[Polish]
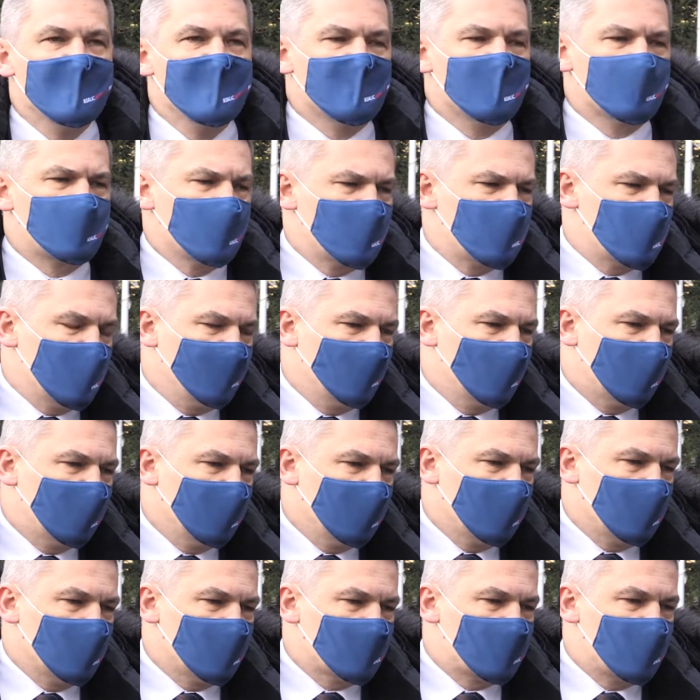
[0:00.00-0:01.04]
Życzę mu
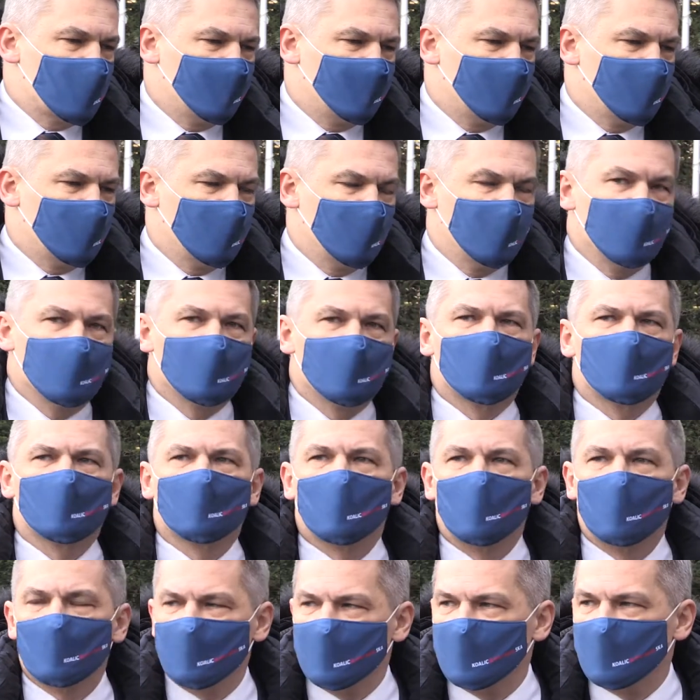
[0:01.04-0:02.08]
tego, żeby z
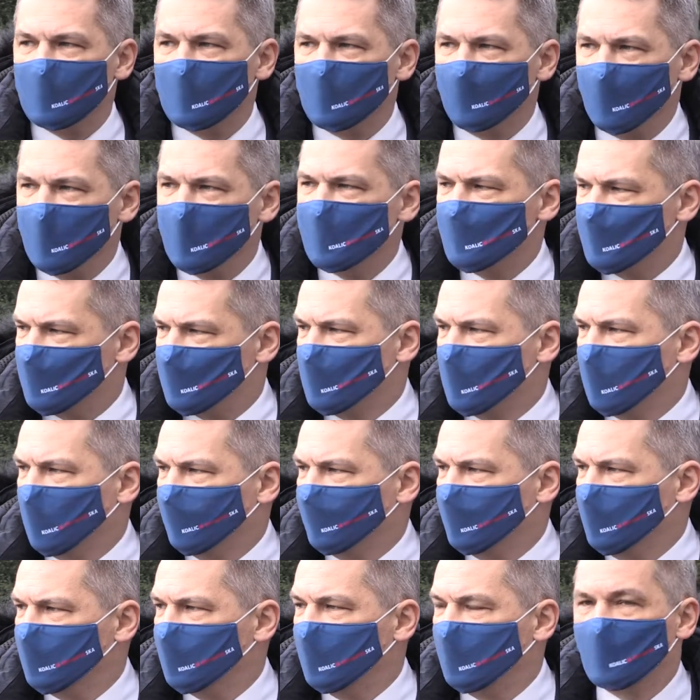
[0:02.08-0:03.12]
konsekwencją
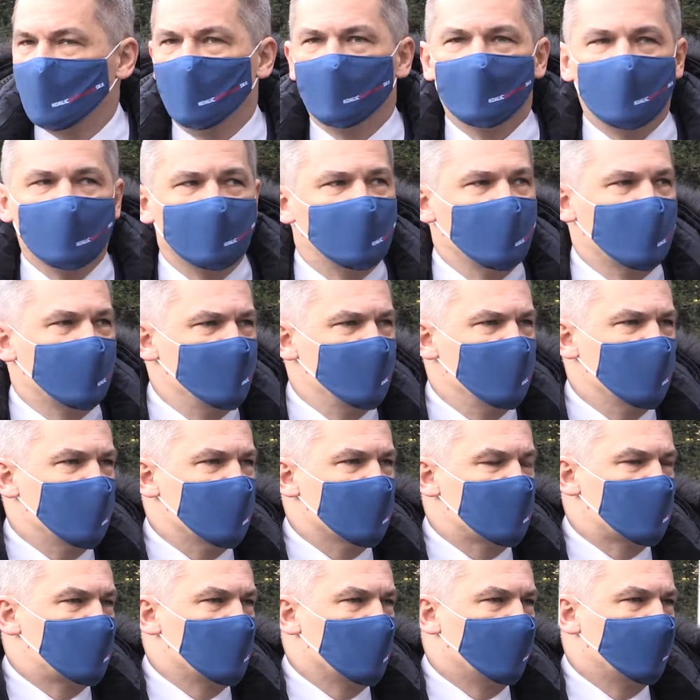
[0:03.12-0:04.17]
i taką
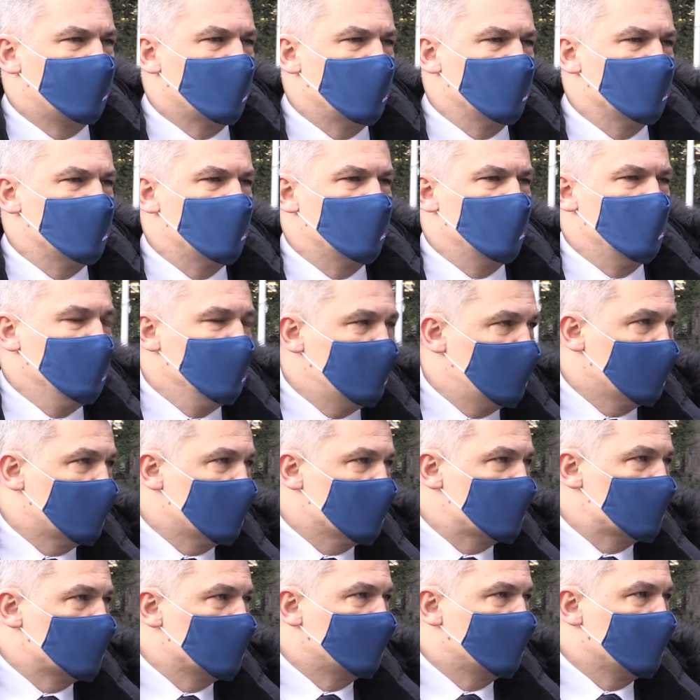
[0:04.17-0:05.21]
determinacją bronił
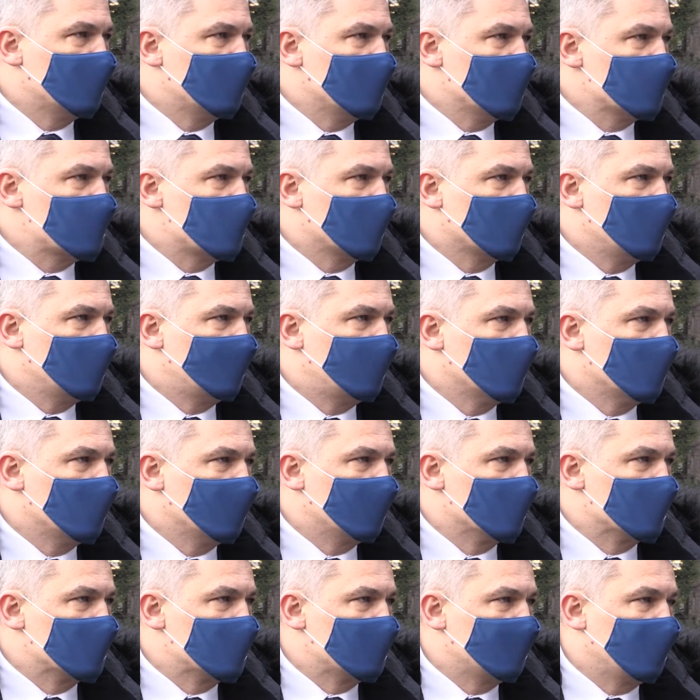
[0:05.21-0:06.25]
interesów naszego
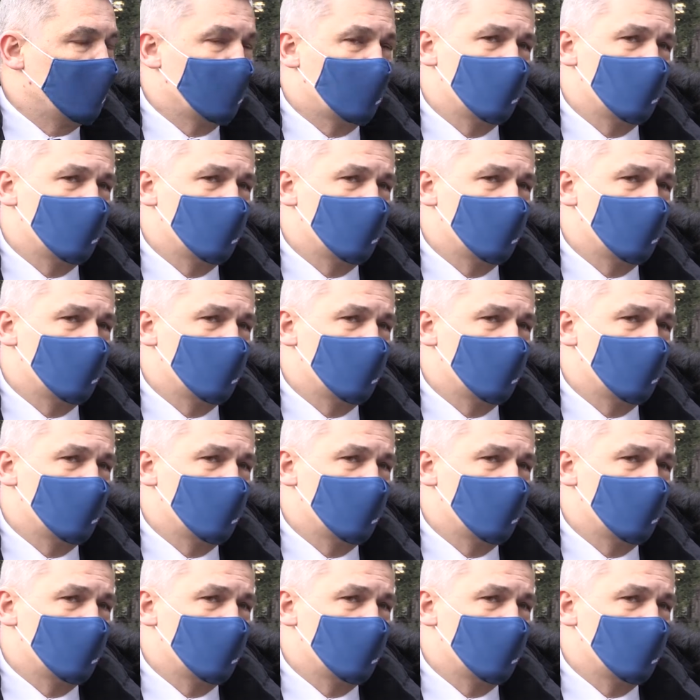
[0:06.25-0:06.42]
województwa.